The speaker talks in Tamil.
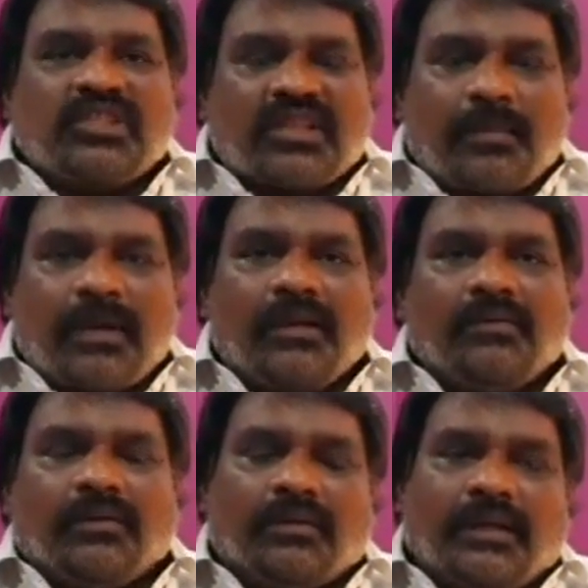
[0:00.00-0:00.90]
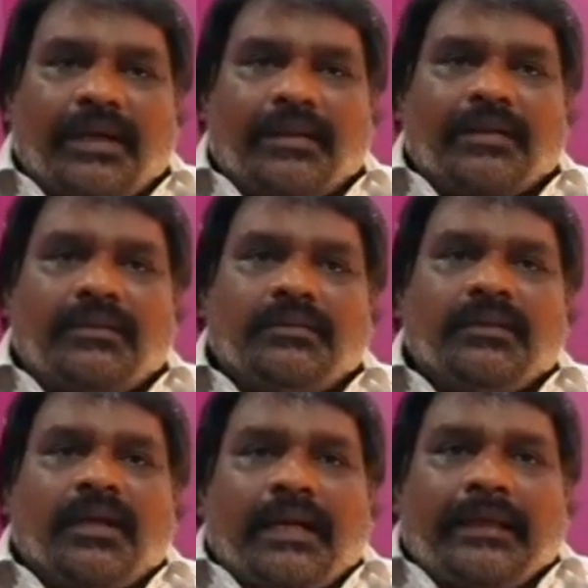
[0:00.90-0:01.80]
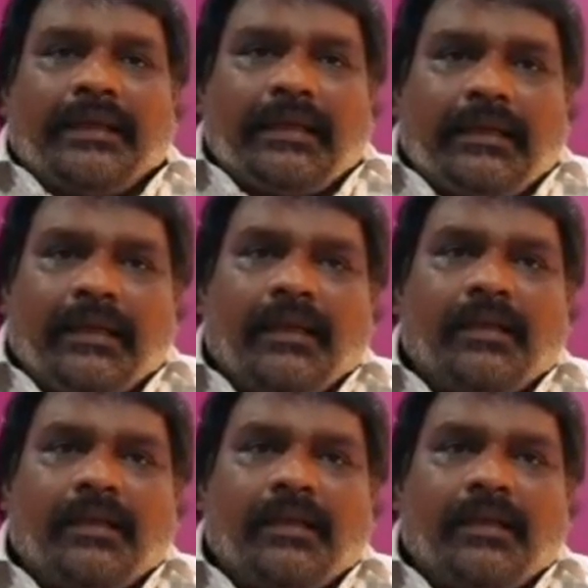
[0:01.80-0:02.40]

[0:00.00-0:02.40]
சம அளவு எடுத்து நிழலில்